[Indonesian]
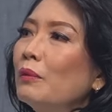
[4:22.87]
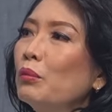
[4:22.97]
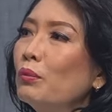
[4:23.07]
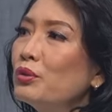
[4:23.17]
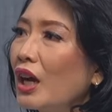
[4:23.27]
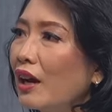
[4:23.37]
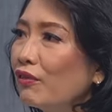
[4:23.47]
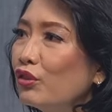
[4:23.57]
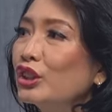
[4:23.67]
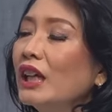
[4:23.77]
ya belum
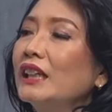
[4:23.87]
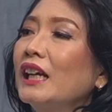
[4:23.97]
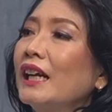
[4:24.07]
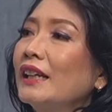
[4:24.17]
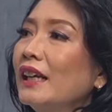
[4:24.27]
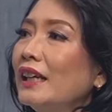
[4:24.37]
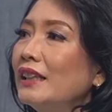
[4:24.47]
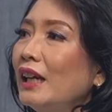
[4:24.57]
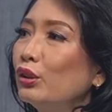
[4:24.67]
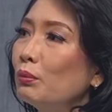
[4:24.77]
junk food dan yang
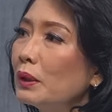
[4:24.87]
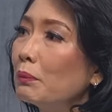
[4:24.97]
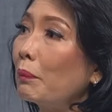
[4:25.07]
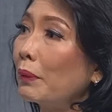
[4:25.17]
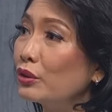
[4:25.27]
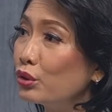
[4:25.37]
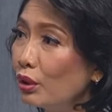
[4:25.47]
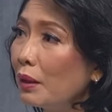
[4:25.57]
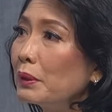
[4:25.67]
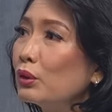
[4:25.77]
lain-lainnya itu menyebabkan
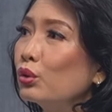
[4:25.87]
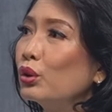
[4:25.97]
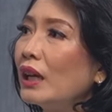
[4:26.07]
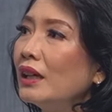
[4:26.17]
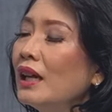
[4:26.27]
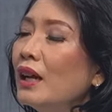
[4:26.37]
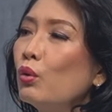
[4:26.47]
juga penurunan